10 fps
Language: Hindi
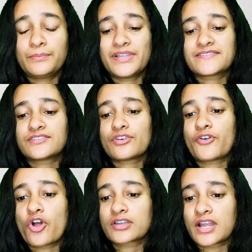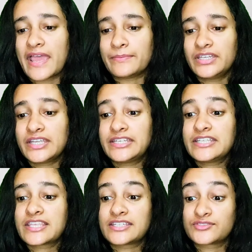इन प्लेसेज ऑफ हॉट क्लाइमेट इट
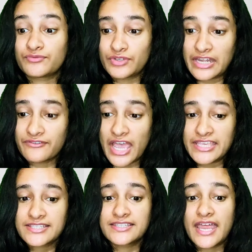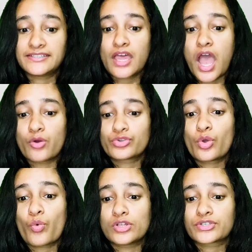इज एडवाइज दैट द आउटर
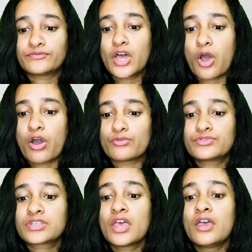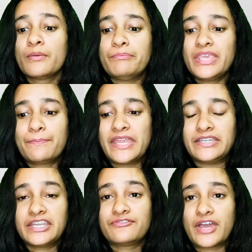वॉल्स ऑफ द हाउस बी
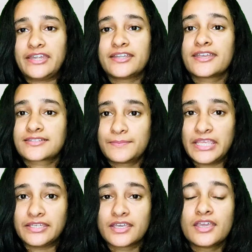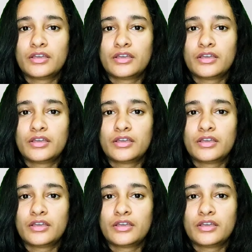पेंटेड वाइट एक्सप्लेन